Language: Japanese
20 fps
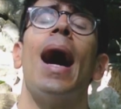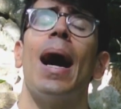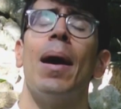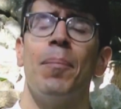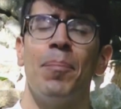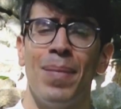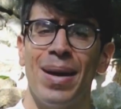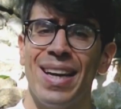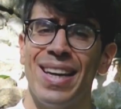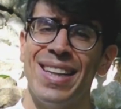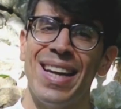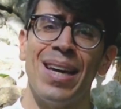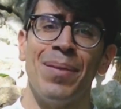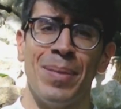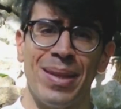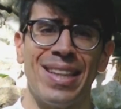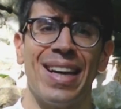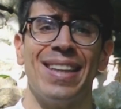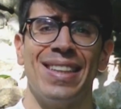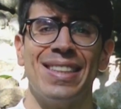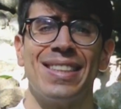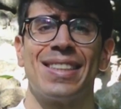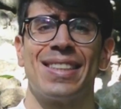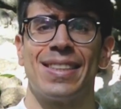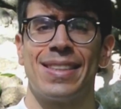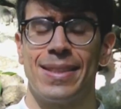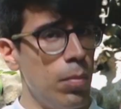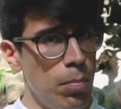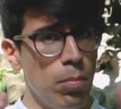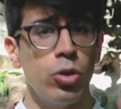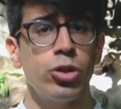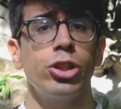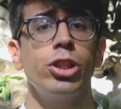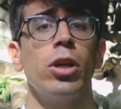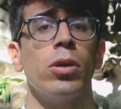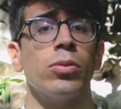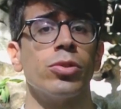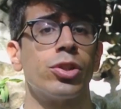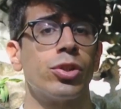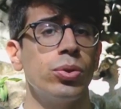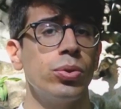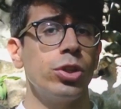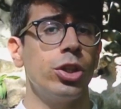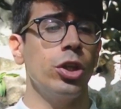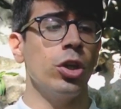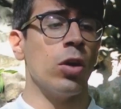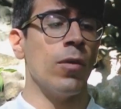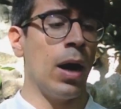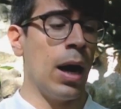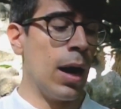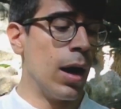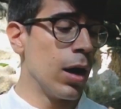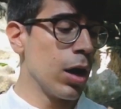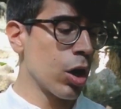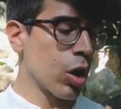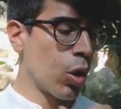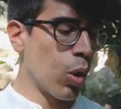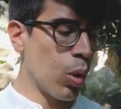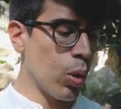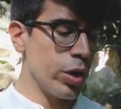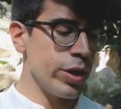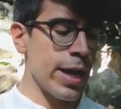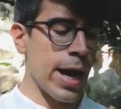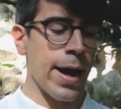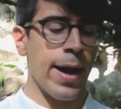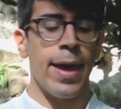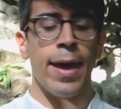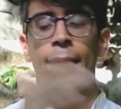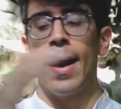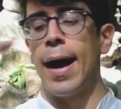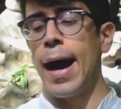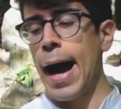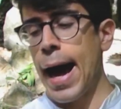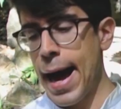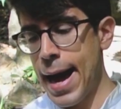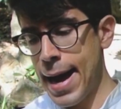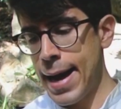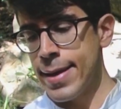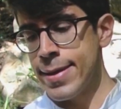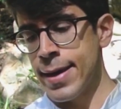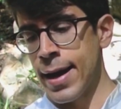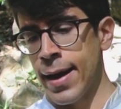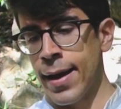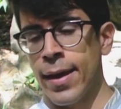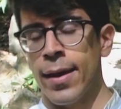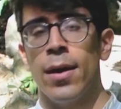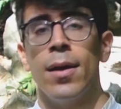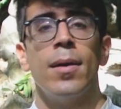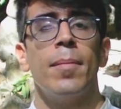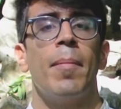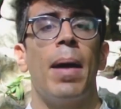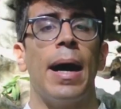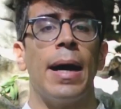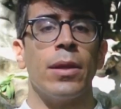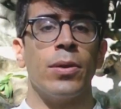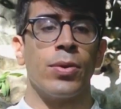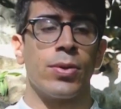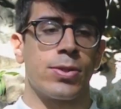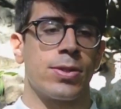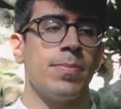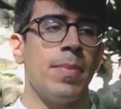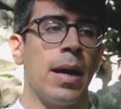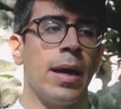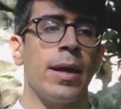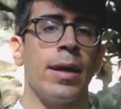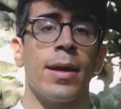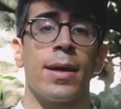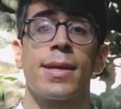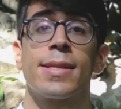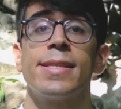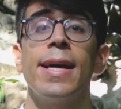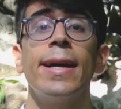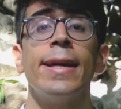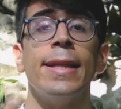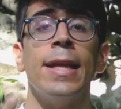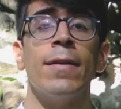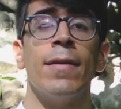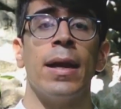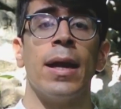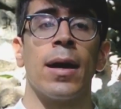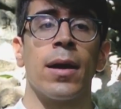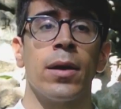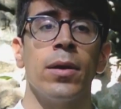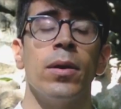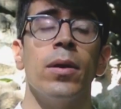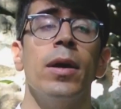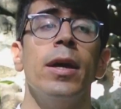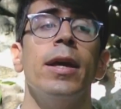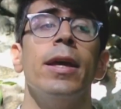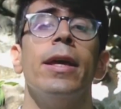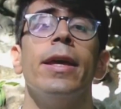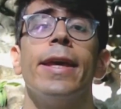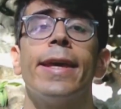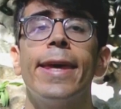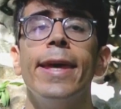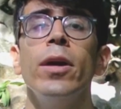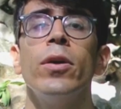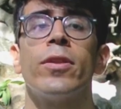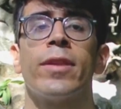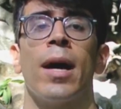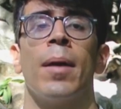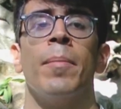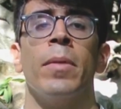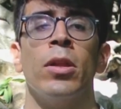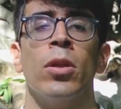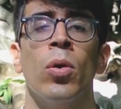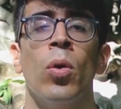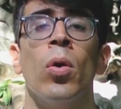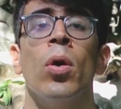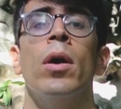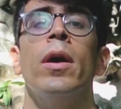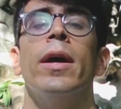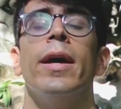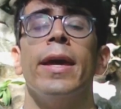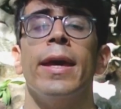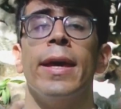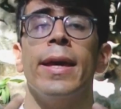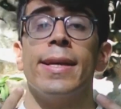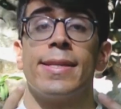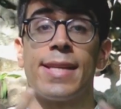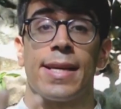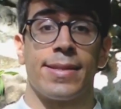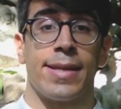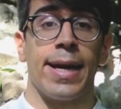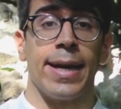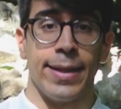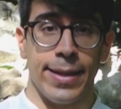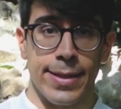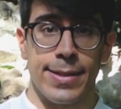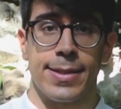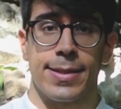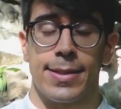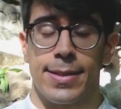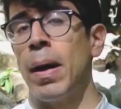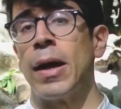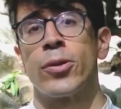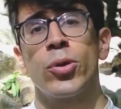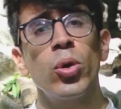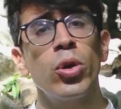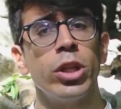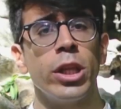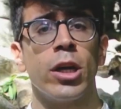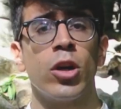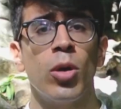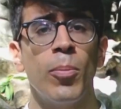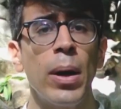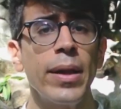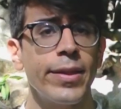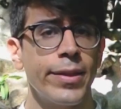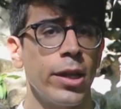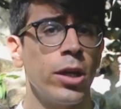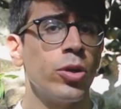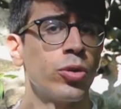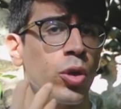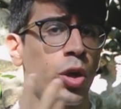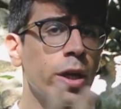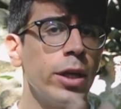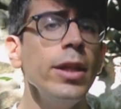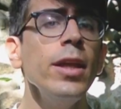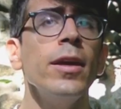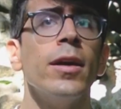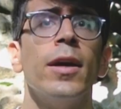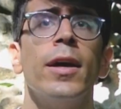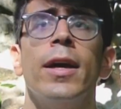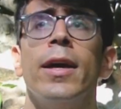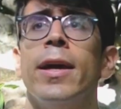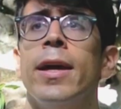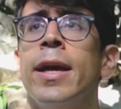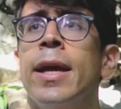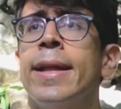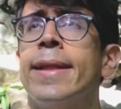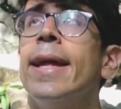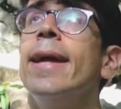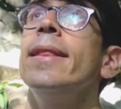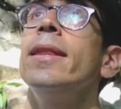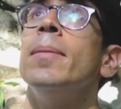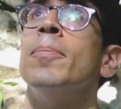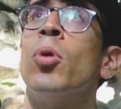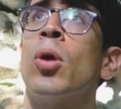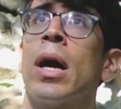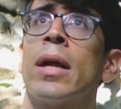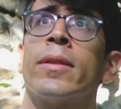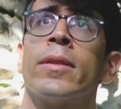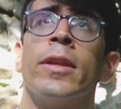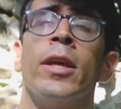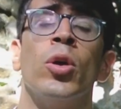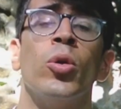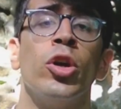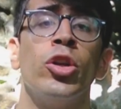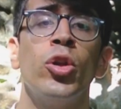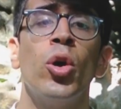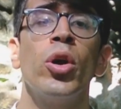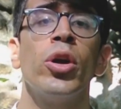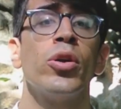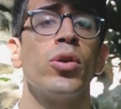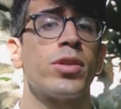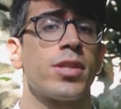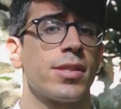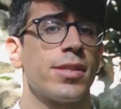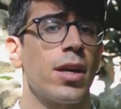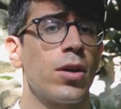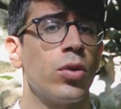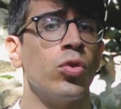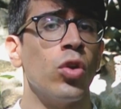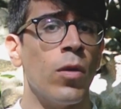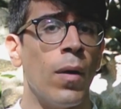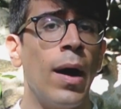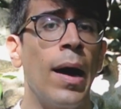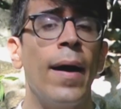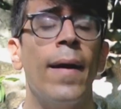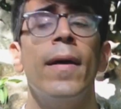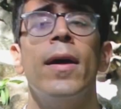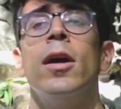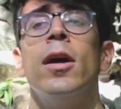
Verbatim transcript: あんまりないみたいですもちろん宗教はこうやれあいやれ、まあ、あのつまり鎖ではなく生きるための、えー、支えです、まあ、特に困っている時に、えー、天に向かってお祈りを捧ぐのは